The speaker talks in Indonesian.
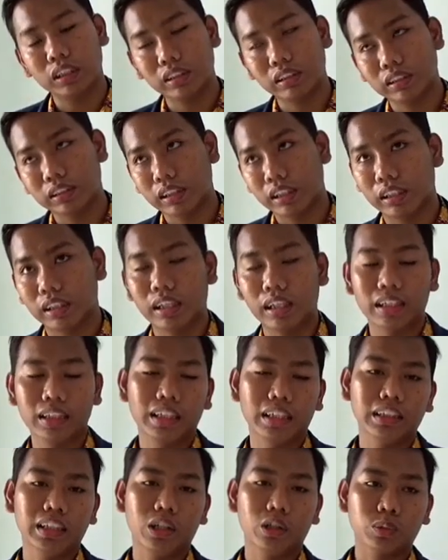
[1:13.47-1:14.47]
tujuan
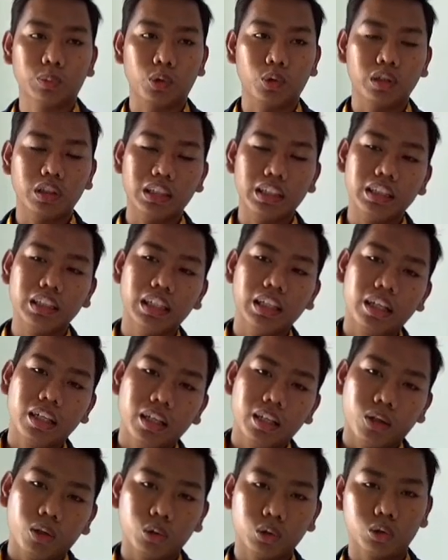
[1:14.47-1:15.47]
adanya OSPRO ini
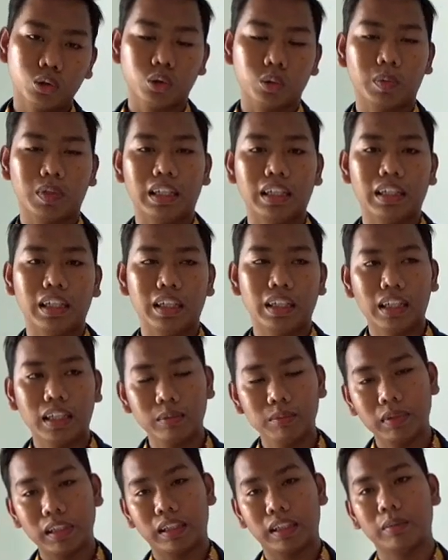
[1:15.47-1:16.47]
untuk
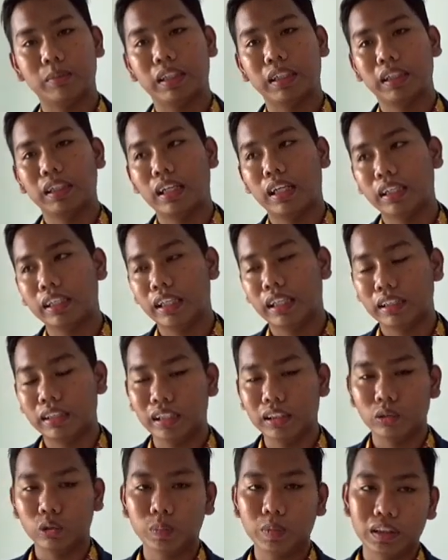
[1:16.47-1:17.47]
pengenalan bagaimana
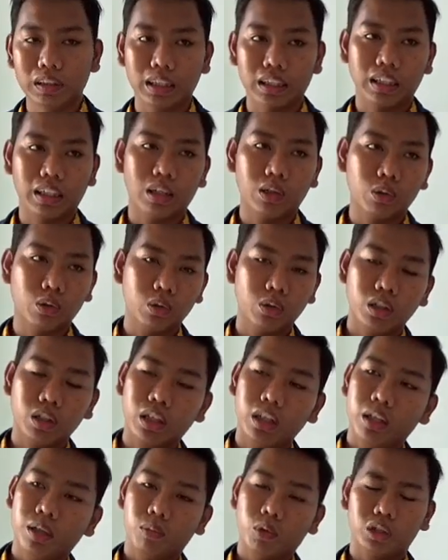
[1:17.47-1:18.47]
adik-adik itu bisa tahu
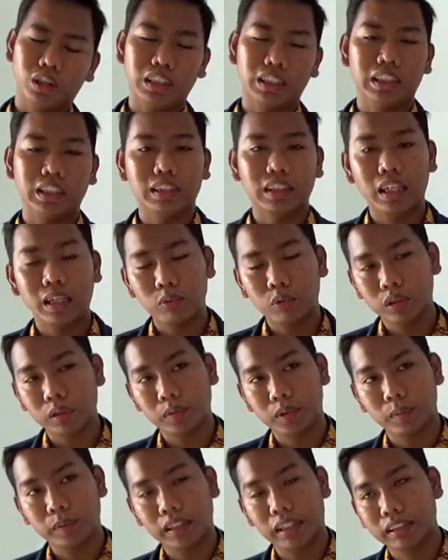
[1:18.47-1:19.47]
prodi kita, prodi
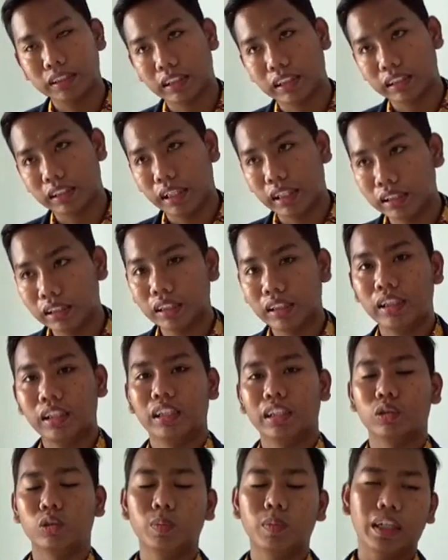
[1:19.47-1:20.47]
Perbankan Syariah
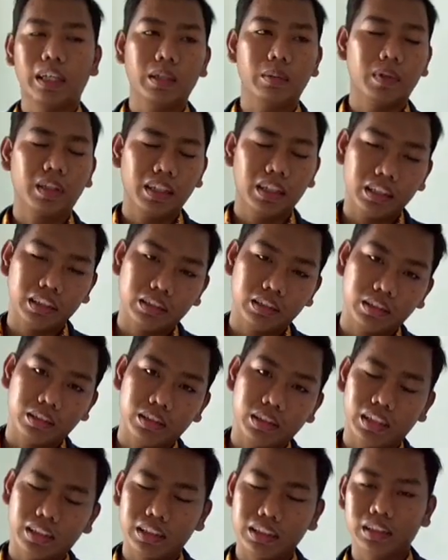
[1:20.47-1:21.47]
itu bagaimana
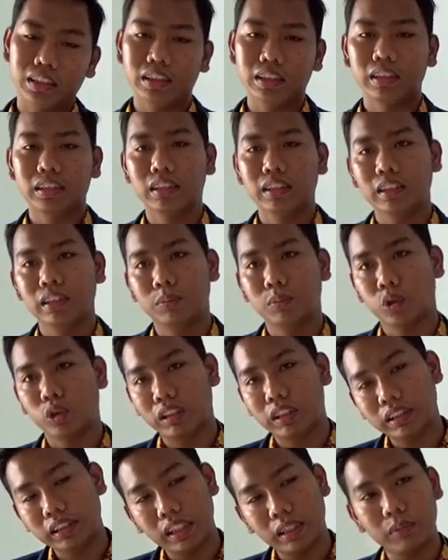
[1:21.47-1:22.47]
dari
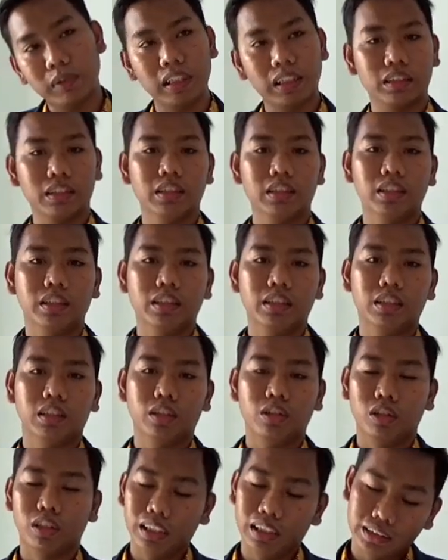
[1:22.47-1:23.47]
prodinya baik ke
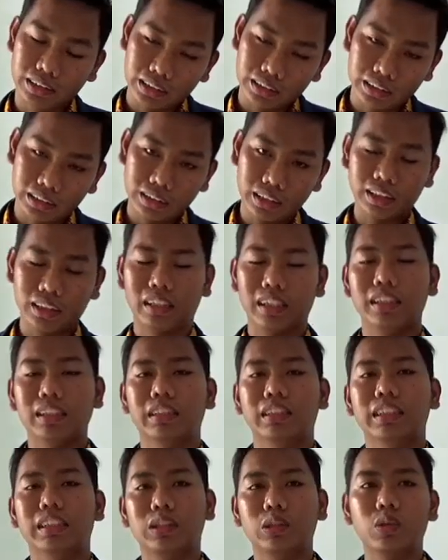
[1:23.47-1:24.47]
eh, organisasinya kan
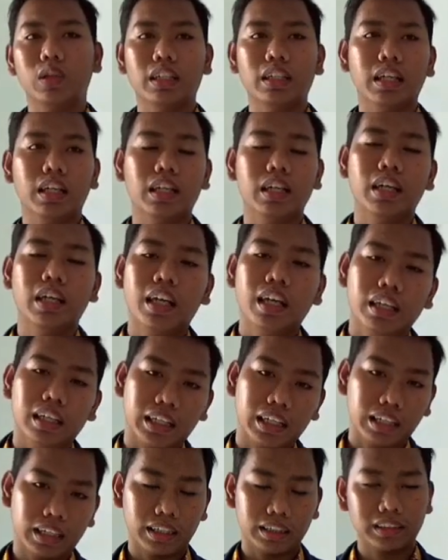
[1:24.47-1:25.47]
itu ada
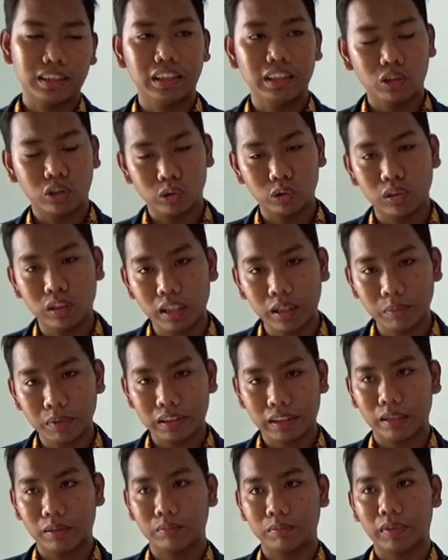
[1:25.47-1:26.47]
kakak-kakak senior juga
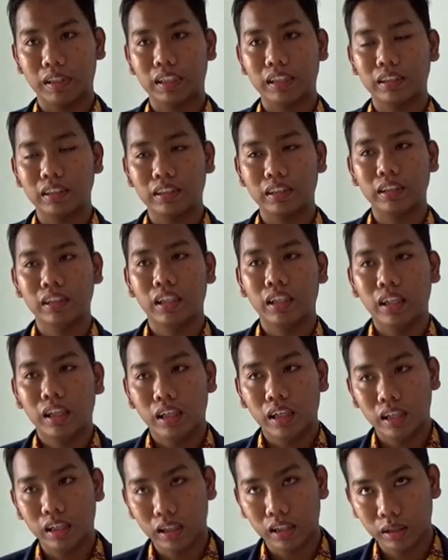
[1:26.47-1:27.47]
bisa memberi
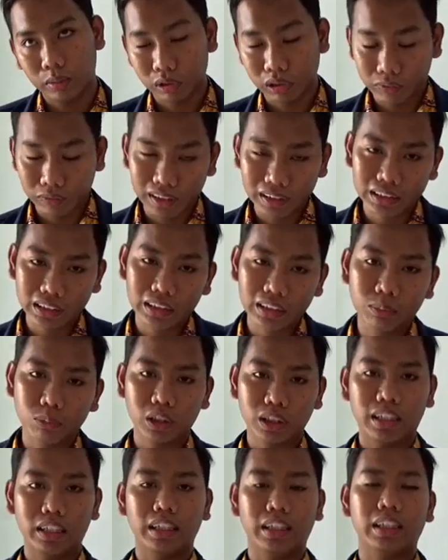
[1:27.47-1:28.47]
eh, motivasi
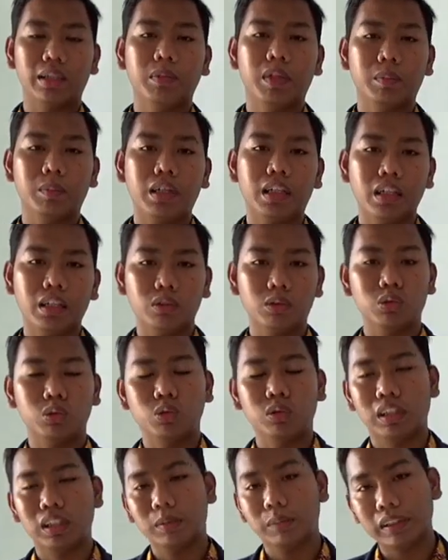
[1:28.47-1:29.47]
buat adik-adik maba
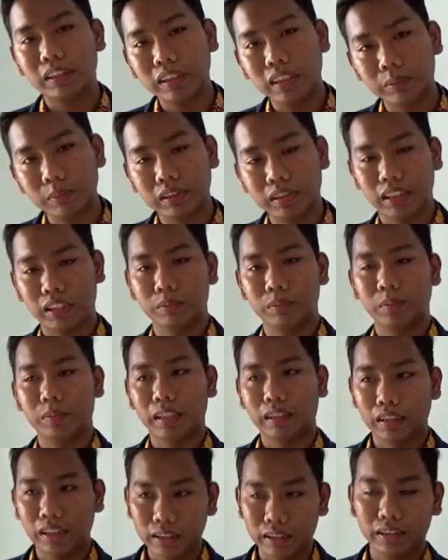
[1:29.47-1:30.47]
untuk kedepannya bisa lebih
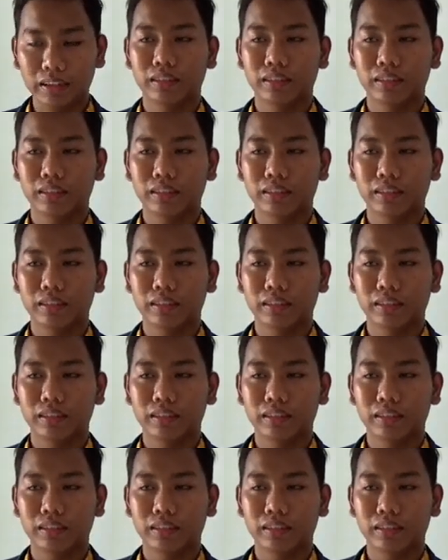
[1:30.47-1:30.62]
baik